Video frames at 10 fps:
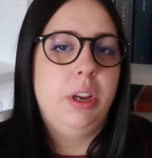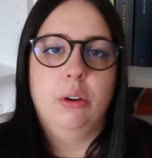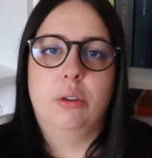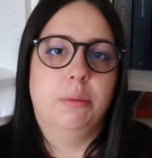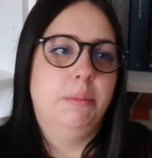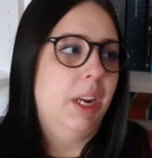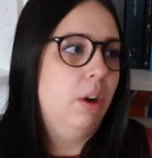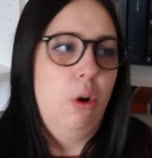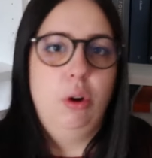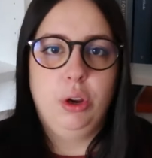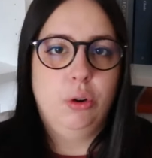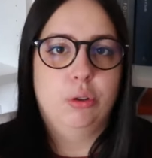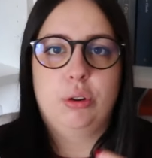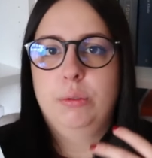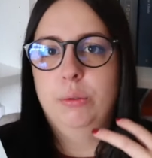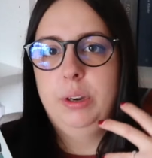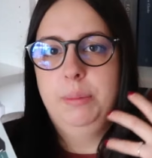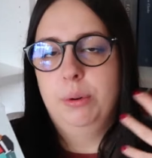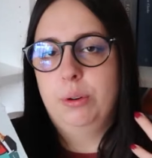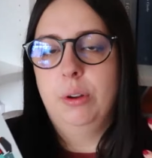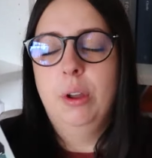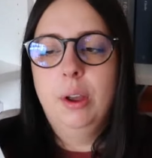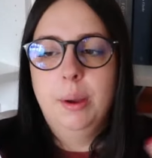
io mi annoio, lo trovo un libro